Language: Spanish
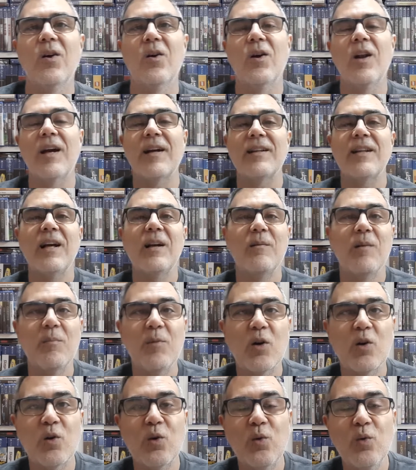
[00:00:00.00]
Hola, ¿qué tal?
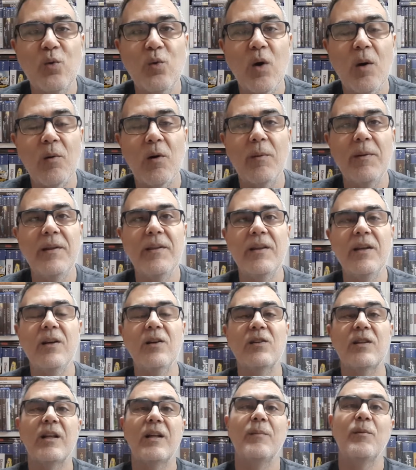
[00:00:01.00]
Vamos con un nuevo
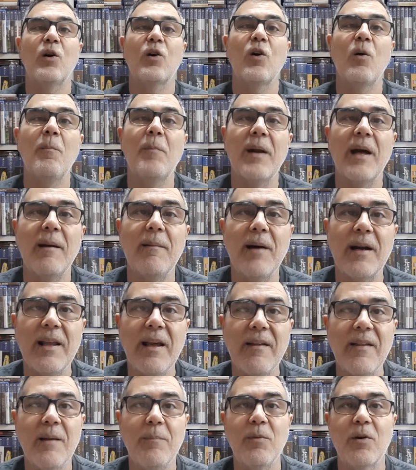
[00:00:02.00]
vídeo. Tenemos compras
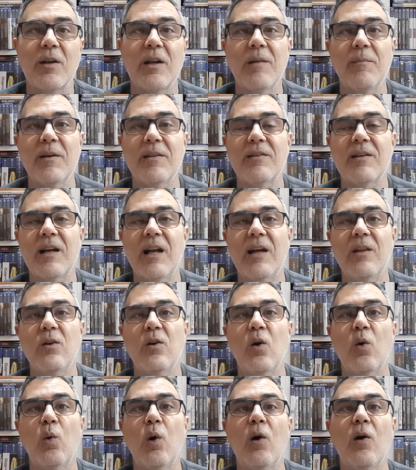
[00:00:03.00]
variadas porque he mezclado
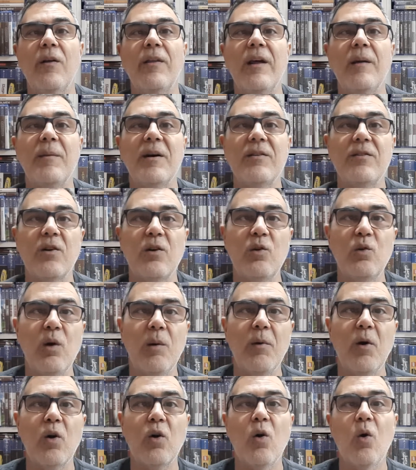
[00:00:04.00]
juegos de Amazon
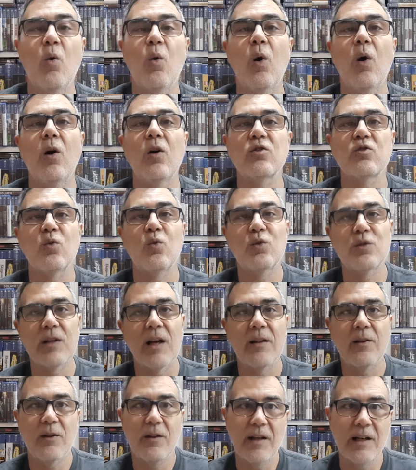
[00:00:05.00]
nuevos con juegos
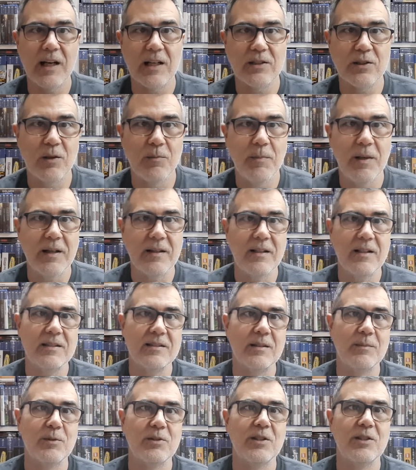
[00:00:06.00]
usados de Cash Converters.
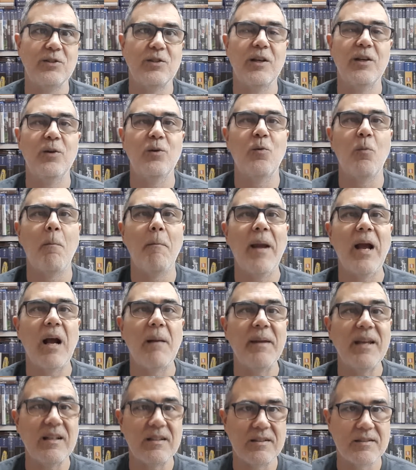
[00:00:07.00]
Hemos hecho ahí un mega
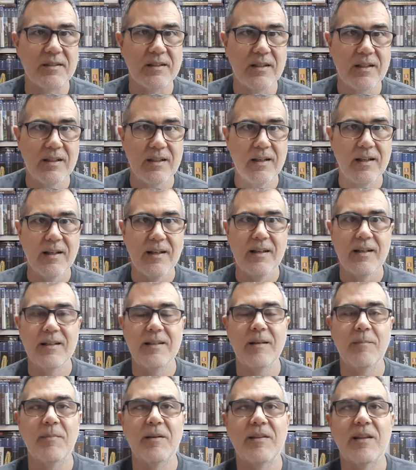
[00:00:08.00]
mix y
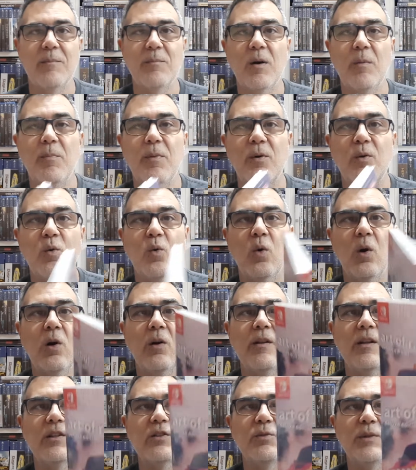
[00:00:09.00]
empezamos por un juego
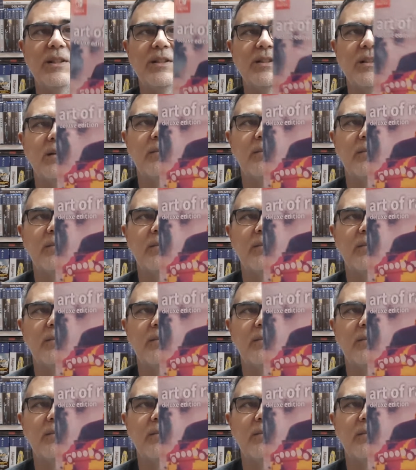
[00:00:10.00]
de Switch.